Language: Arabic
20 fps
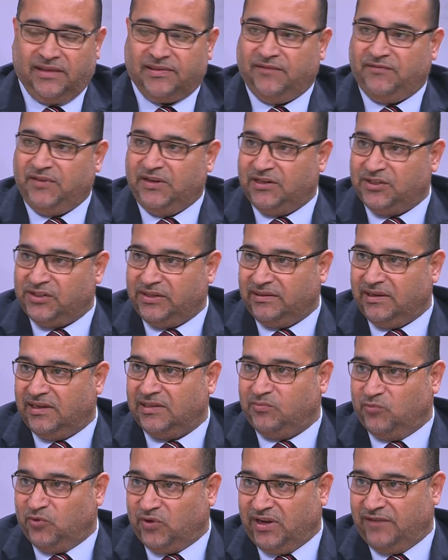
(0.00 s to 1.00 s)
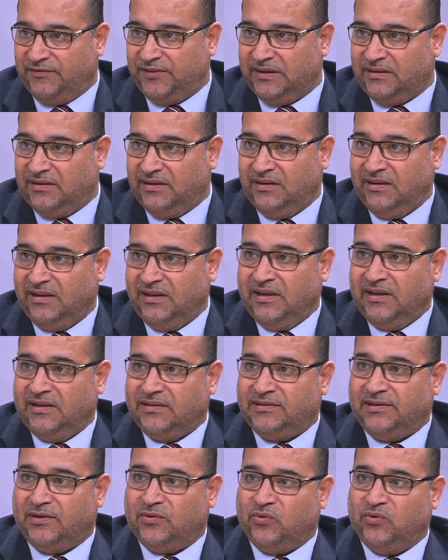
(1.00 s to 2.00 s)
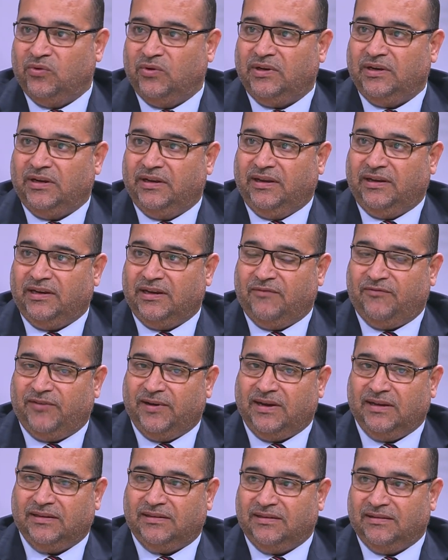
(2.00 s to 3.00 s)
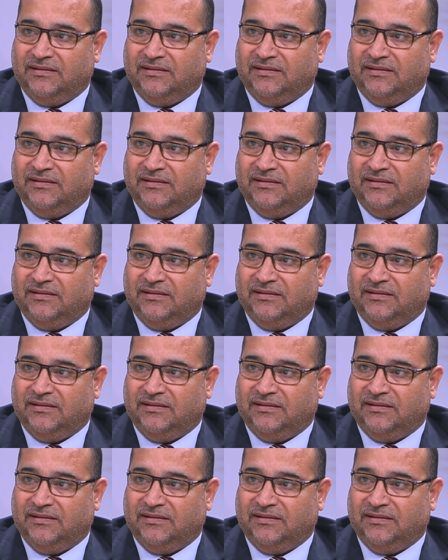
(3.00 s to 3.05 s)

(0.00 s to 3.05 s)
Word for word: ايضا في نشاطات مرافقه تكون احنا فقط ترسخ